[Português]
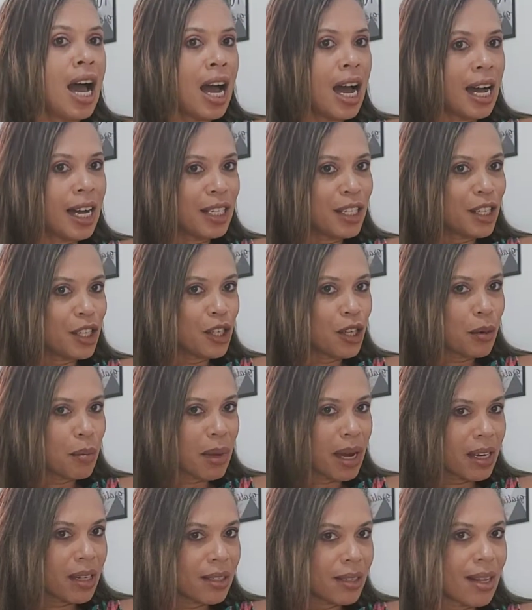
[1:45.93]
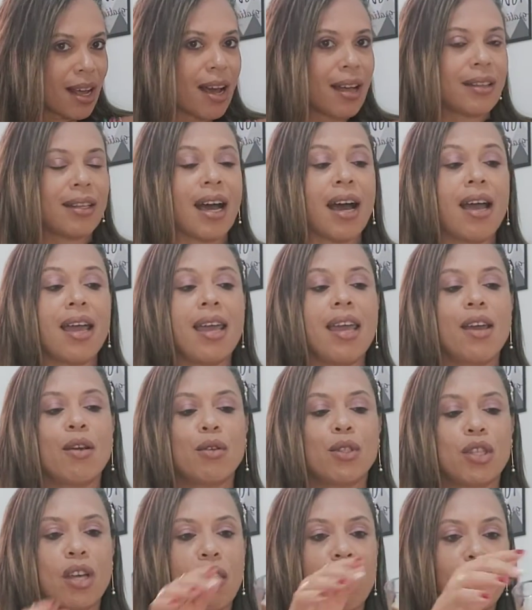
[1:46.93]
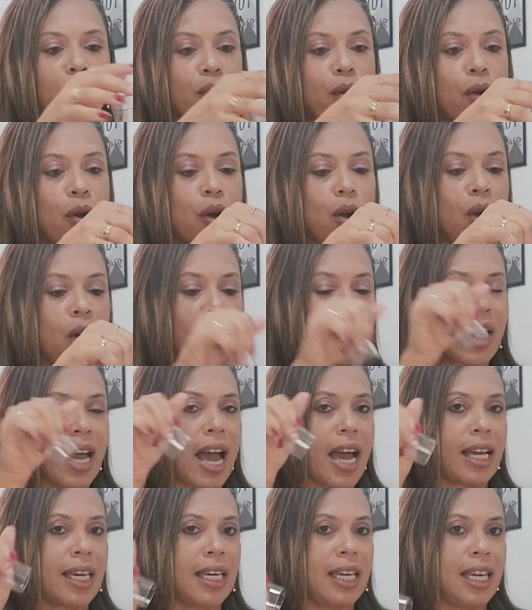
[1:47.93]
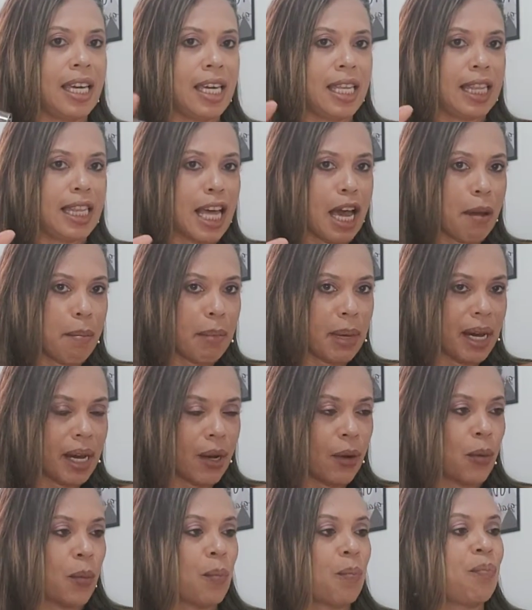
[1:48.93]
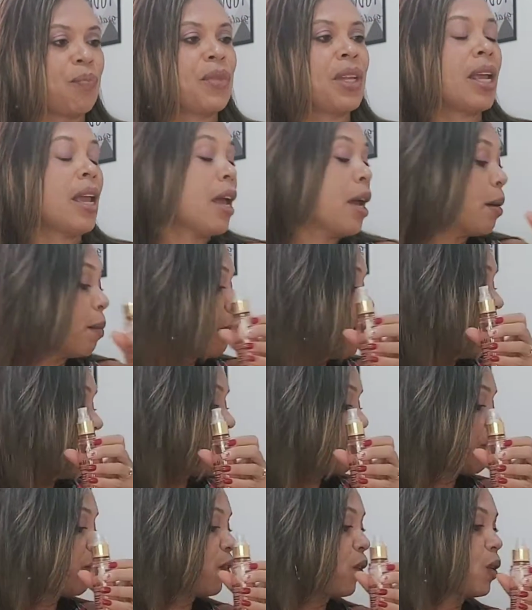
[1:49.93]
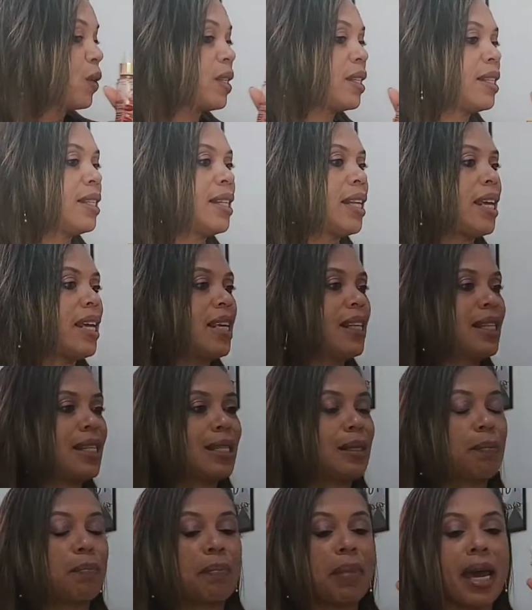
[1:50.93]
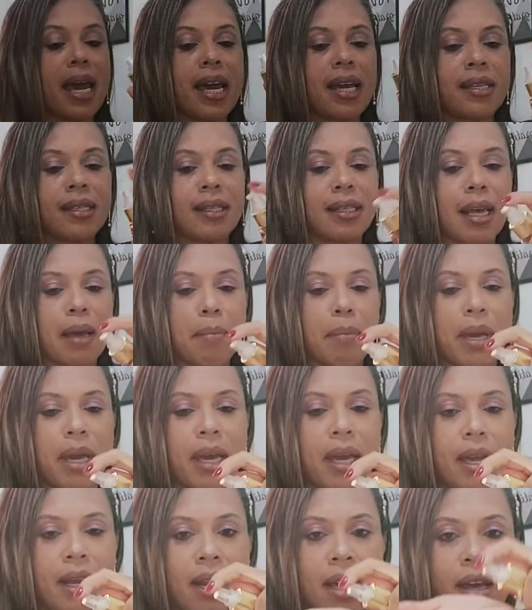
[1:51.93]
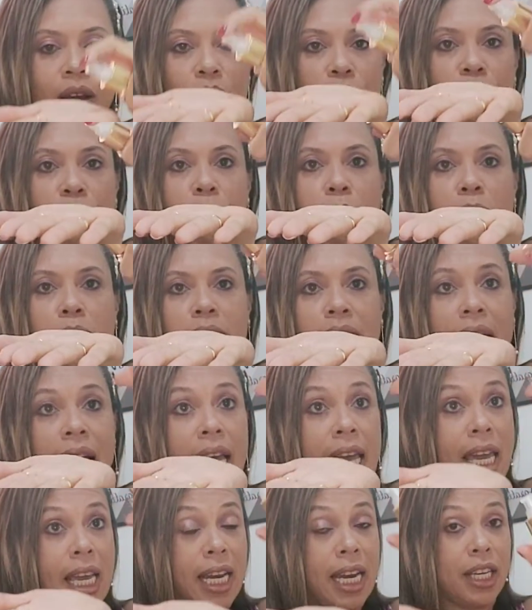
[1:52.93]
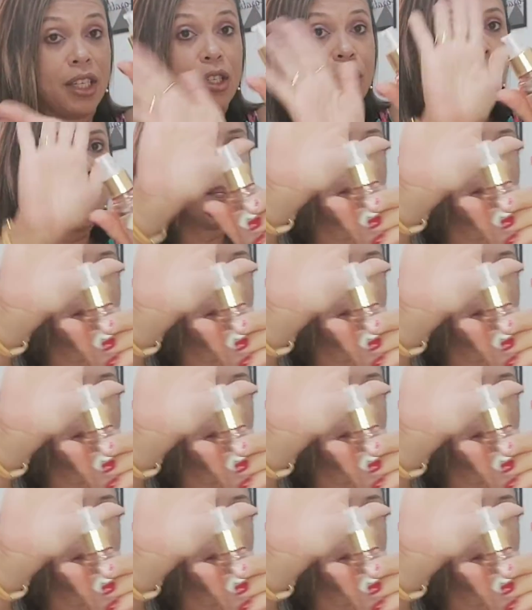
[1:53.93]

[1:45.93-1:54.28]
Antes de mais nada, eu já vou colocar aqui na mão para vocês perceberem, eu vou botar, ele é de